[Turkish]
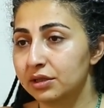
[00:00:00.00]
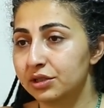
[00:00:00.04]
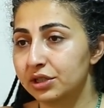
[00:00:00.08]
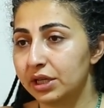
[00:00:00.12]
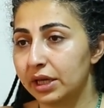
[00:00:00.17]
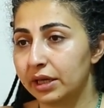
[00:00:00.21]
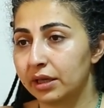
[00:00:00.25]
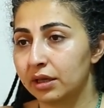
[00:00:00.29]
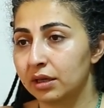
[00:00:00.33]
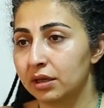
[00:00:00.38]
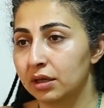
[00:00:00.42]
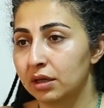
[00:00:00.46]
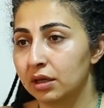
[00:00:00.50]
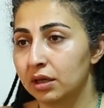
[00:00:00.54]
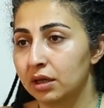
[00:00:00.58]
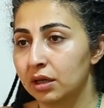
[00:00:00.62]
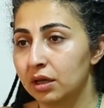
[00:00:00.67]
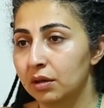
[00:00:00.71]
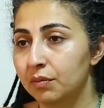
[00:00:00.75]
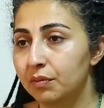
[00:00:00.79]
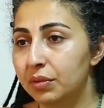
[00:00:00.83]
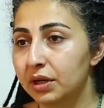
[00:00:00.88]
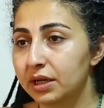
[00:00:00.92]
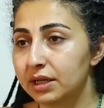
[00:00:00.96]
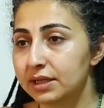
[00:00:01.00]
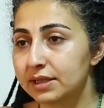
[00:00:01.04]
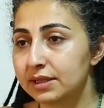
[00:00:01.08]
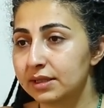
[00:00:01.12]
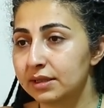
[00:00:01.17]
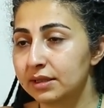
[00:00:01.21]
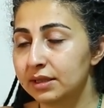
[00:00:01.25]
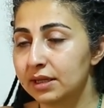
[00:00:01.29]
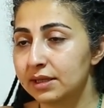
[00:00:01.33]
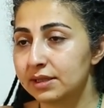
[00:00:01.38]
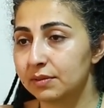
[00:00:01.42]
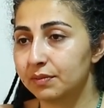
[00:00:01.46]
şey
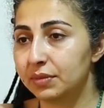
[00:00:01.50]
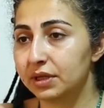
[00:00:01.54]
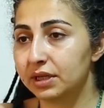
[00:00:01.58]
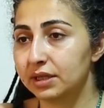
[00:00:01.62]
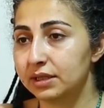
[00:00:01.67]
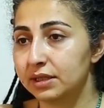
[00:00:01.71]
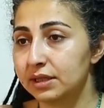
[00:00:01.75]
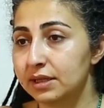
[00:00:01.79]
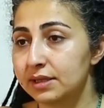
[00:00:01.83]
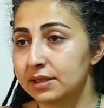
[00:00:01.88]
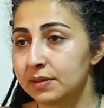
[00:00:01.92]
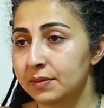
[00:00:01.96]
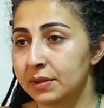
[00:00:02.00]
parasını ne, paranı ne